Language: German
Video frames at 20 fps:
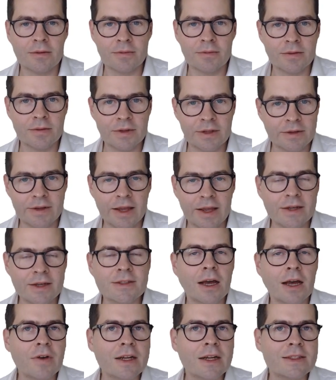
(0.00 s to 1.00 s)
der ist
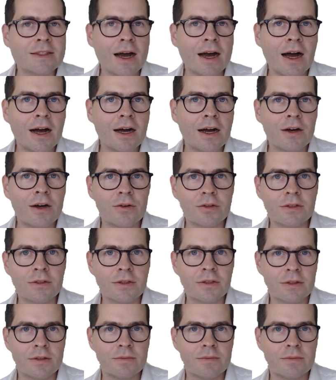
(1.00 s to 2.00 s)
einfach da
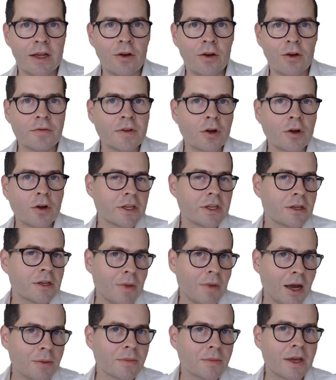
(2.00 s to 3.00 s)
und ähm, der läuft auch nicht in
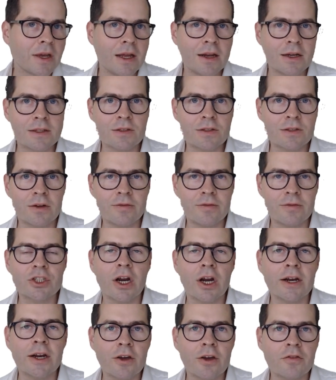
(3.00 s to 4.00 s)
meinem Keller, sondern
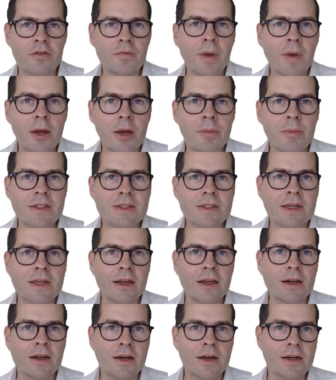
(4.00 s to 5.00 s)
wahrscheinlich auf dem Hyperscaler,